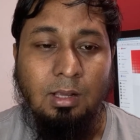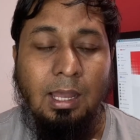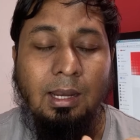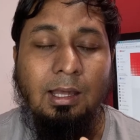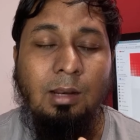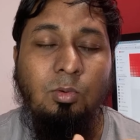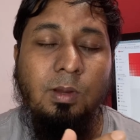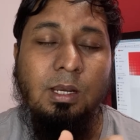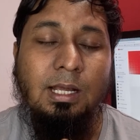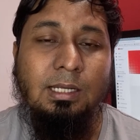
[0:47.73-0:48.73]
কারা কারা
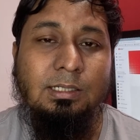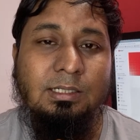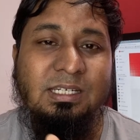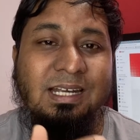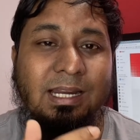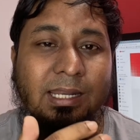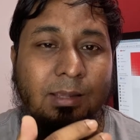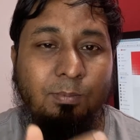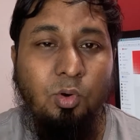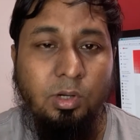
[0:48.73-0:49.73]
মোবাইলের কাজ শেখাটা
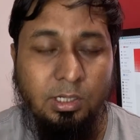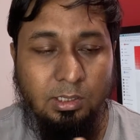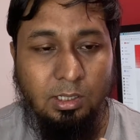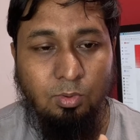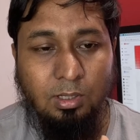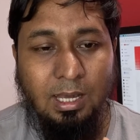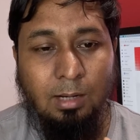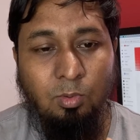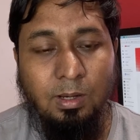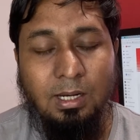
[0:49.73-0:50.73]
ইম্পর্টেন্ট এবং
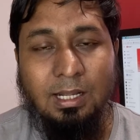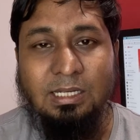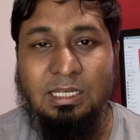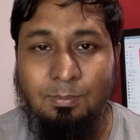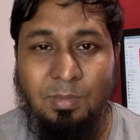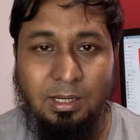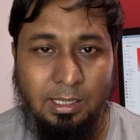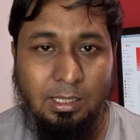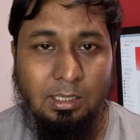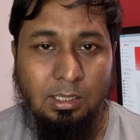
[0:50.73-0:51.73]
কারা মোবাইলের কাজ শিখবেন না